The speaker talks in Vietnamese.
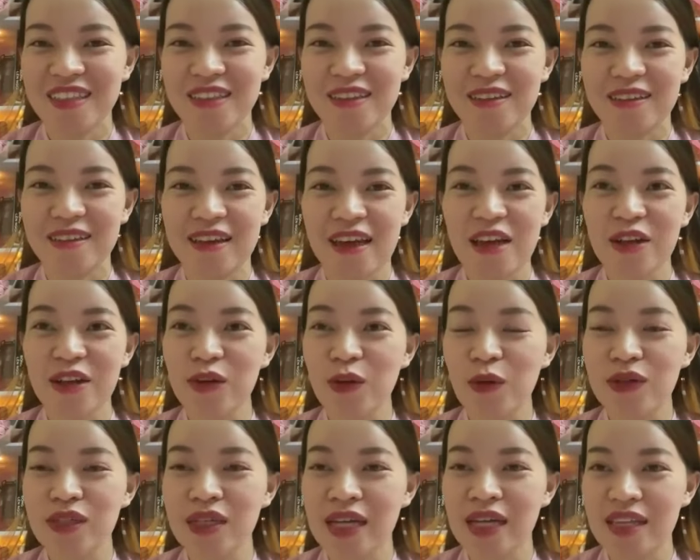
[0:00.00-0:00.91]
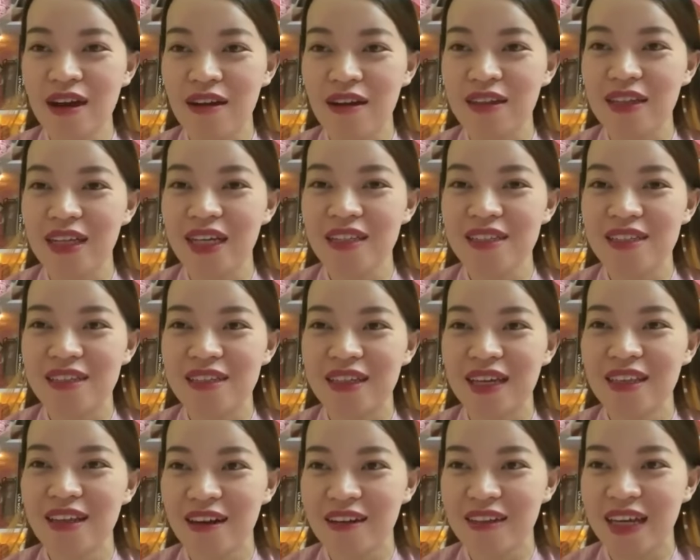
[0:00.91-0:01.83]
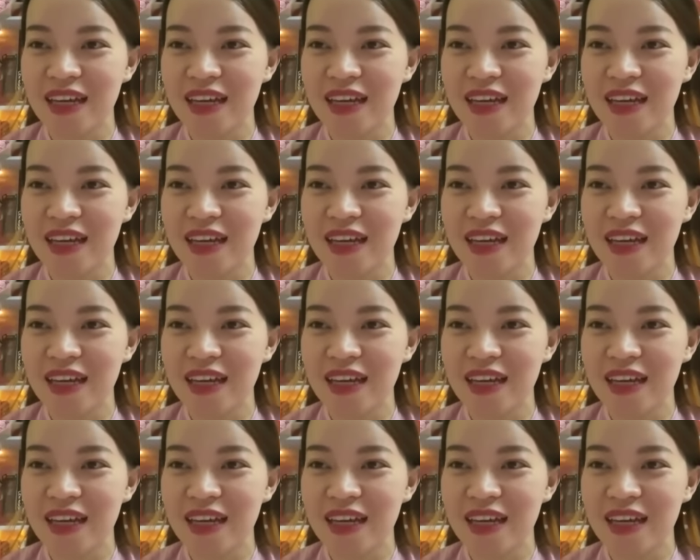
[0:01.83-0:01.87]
nghe rồi nghe thật nha anh chị nghe thật